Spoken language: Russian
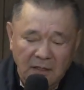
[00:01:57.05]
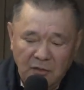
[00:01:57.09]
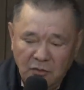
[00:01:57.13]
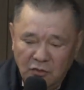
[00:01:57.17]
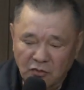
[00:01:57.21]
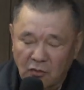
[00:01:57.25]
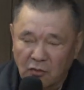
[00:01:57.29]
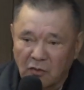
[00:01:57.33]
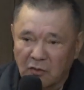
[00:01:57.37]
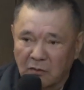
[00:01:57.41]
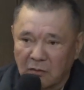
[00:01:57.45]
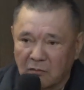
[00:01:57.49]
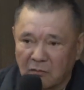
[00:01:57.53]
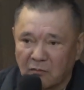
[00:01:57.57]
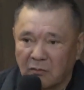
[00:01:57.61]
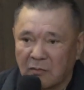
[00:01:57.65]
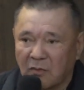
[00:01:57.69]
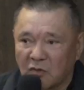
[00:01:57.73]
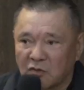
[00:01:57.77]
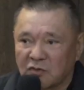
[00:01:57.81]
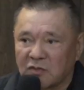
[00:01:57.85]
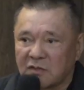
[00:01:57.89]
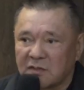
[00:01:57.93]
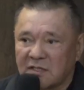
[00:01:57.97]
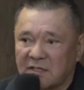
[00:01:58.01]
Что он
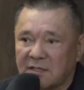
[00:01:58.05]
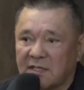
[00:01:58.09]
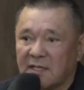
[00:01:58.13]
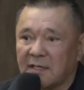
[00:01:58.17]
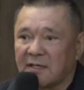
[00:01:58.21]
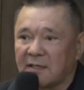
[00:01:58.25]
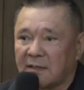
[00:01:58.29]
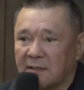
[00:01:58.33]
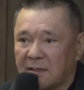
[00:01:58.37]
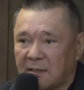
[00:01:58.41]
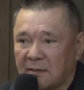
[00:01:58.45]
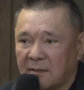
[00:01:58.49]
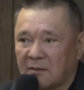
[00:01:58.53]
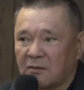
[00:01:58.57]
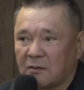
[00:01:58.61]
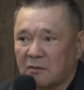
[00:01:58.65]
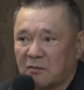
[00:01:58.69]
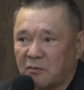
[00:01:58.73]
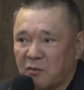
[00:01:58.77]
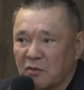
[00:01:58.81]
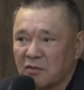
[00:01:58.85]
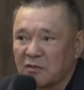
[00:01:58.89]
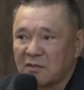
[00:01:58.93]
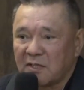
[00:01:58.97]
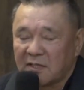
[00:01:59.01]
может сделать
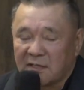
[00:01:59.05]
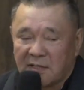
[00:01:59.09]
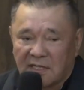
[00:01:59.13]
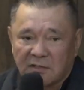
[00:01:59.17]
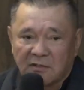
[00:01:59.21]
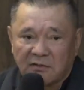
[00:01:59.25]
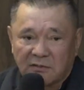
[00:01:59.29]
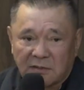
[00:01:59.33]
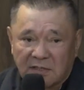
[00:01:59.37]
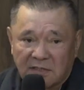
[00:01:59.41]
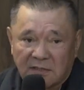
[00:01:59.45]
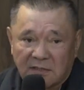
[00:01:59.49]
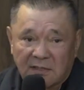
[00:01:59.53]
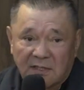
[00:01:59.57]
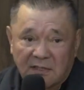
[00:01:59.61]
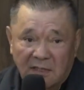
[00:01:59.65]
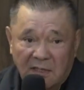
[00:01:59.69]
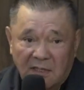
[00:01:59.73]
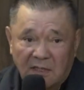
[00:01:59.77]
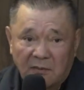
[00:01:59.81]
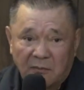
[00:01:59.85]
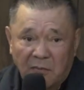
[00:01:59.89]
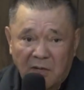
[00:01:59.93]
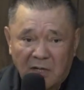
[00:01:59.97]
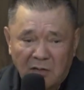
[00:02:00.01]
вот после нашего заседания?